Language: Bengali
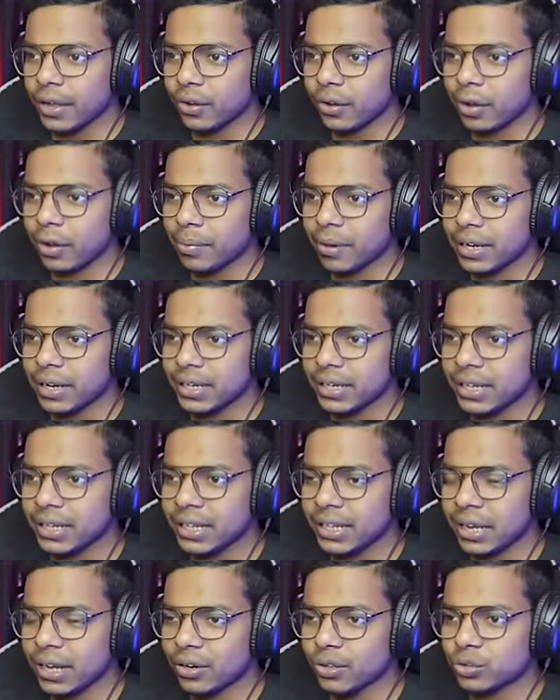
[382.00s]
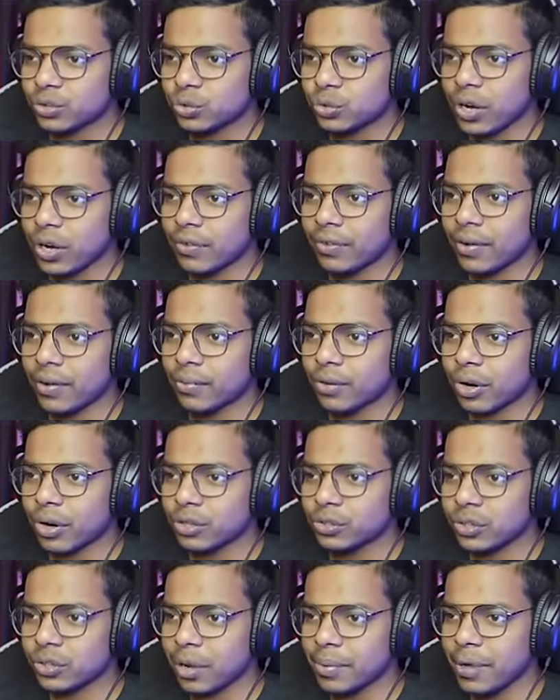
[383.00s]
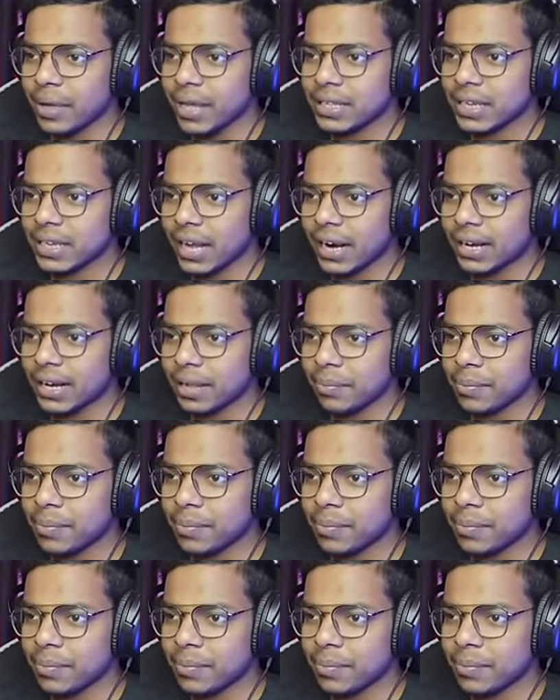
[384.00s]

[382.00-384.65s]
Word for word: এগুলো আমরা নিয়ে নিই কারণ সুগার ফার্ম করার জন্য আমি এই জায়গাটাই